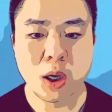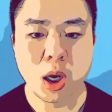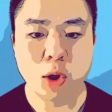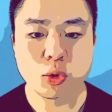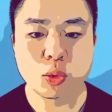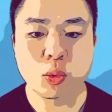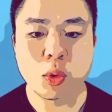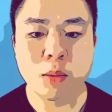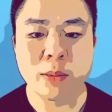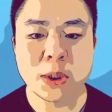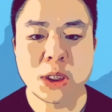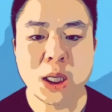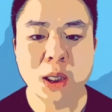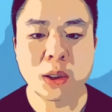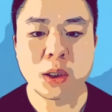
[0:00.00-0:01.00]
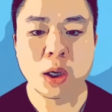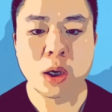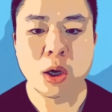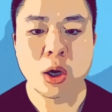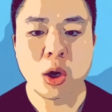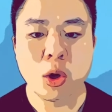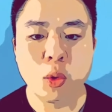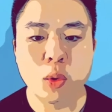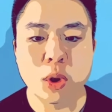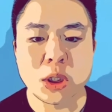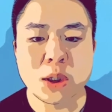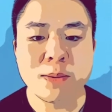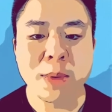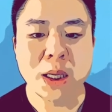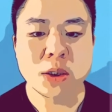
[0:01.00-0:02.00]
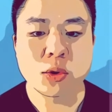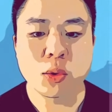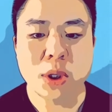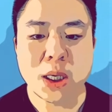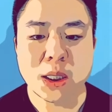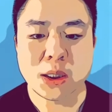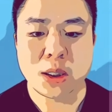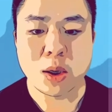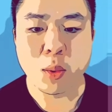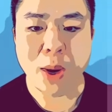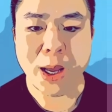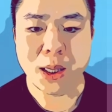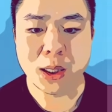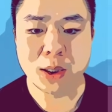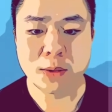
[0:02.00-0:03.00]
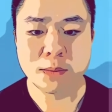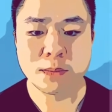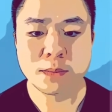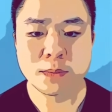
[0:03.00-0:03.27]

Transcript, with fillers: 如果我们强调我已经把作业写完了，